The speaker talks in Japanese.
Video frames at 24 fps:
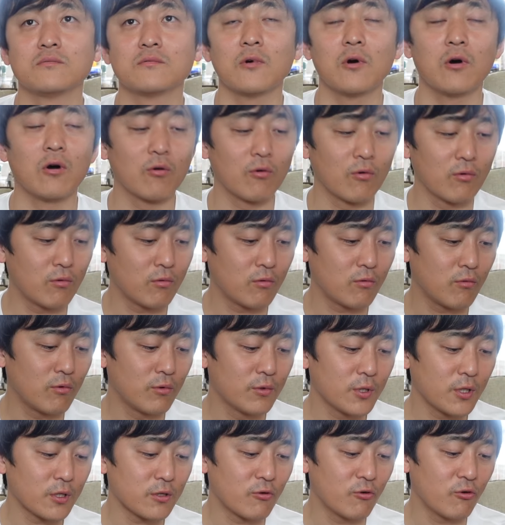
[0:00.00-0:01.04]
あでもそれはこ
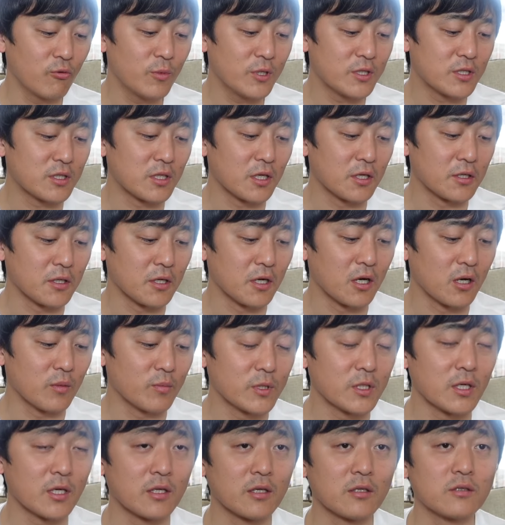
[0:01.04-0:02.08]
んなに褒めてたんだ
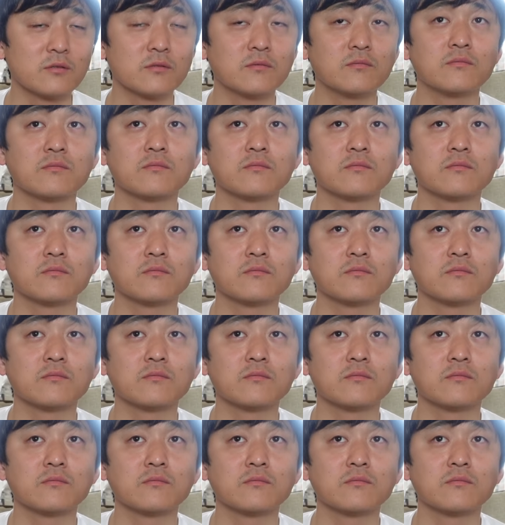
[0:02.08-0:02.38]
みたいな